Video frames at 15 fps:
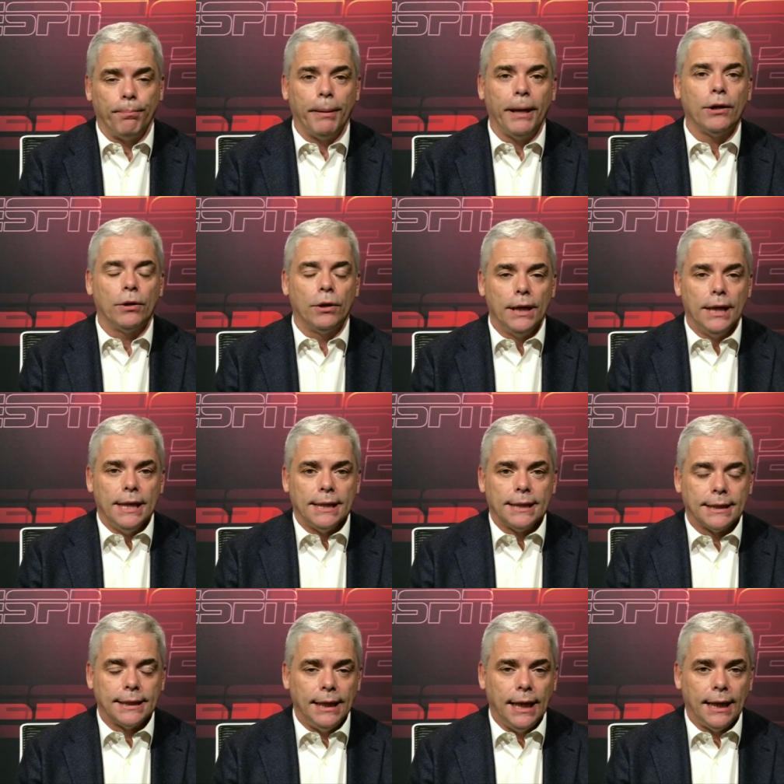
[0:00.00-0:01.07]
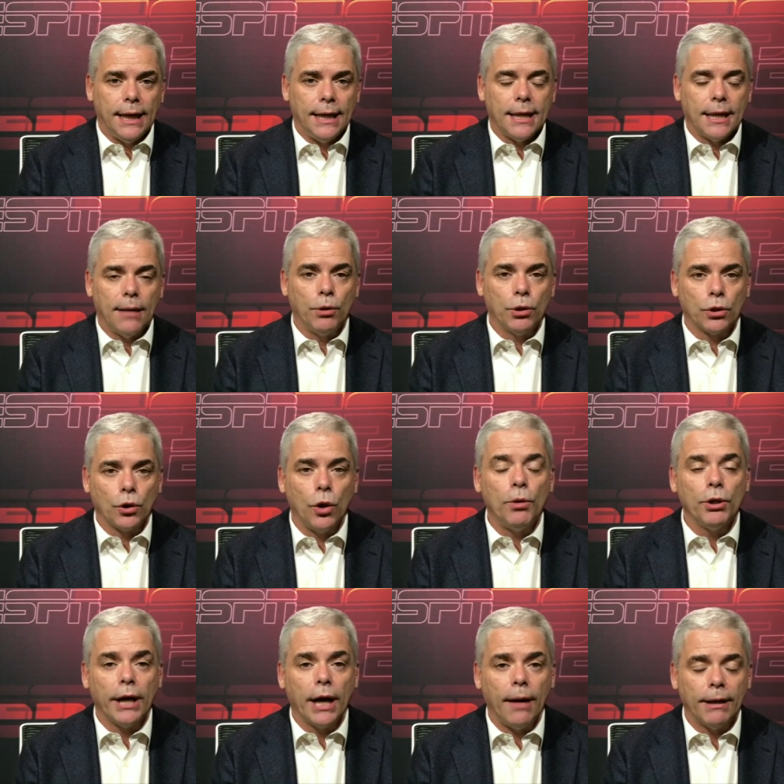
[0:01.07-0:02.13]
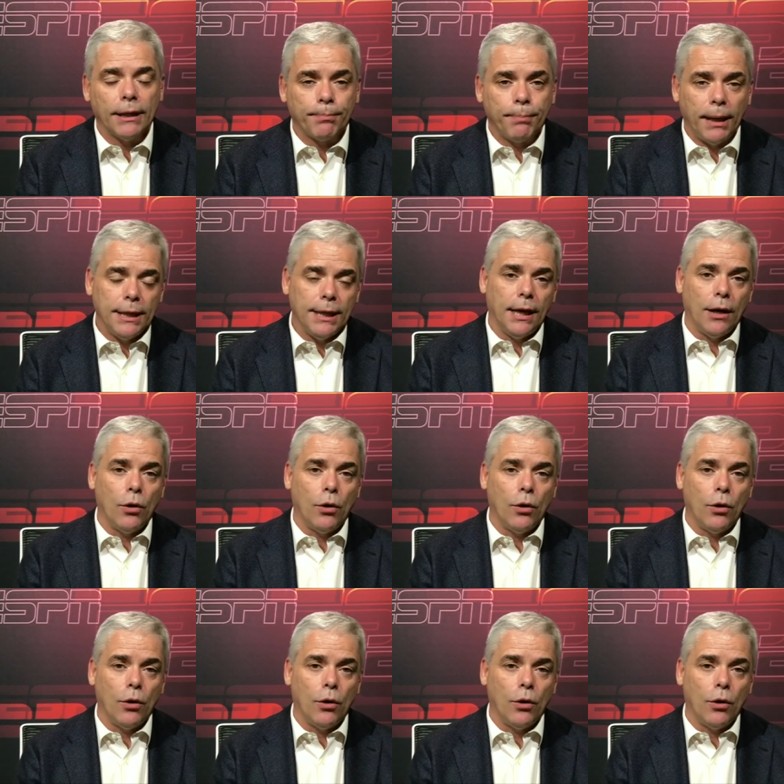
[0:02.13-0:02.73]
Pero si analizamos cómo llegaba España